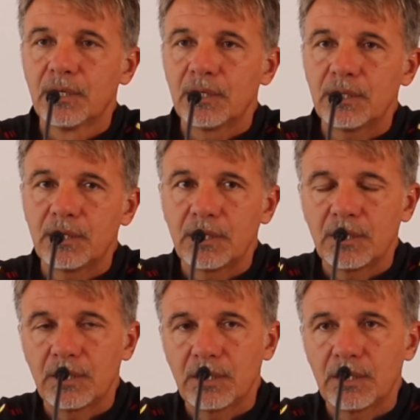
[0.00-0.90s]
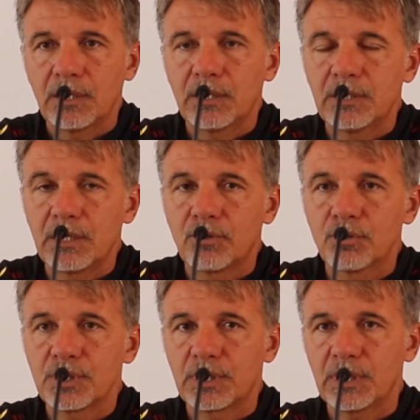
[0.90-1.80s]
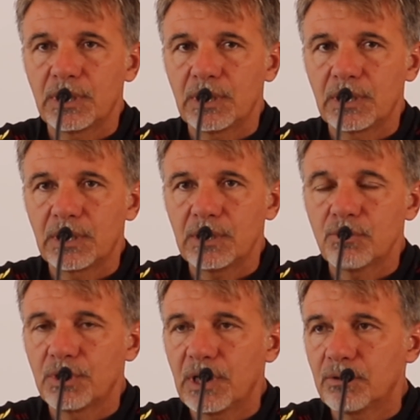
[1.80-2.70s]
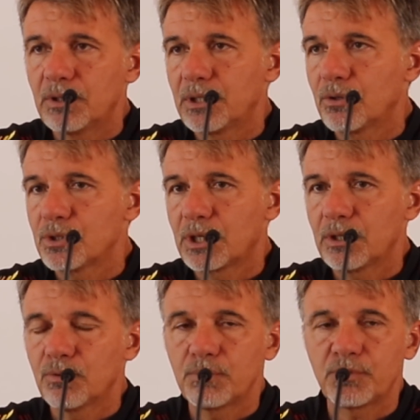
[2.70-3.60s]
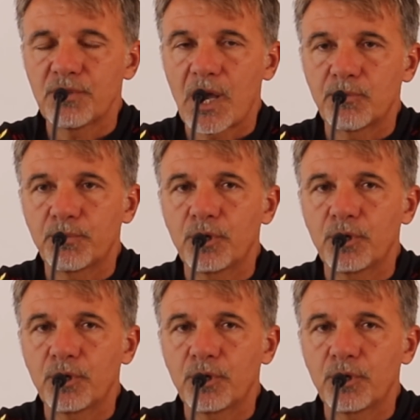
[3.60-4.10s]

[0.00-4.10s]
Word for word: eh, delle cose che, che, io chiedo e delle cose che noi proviamo.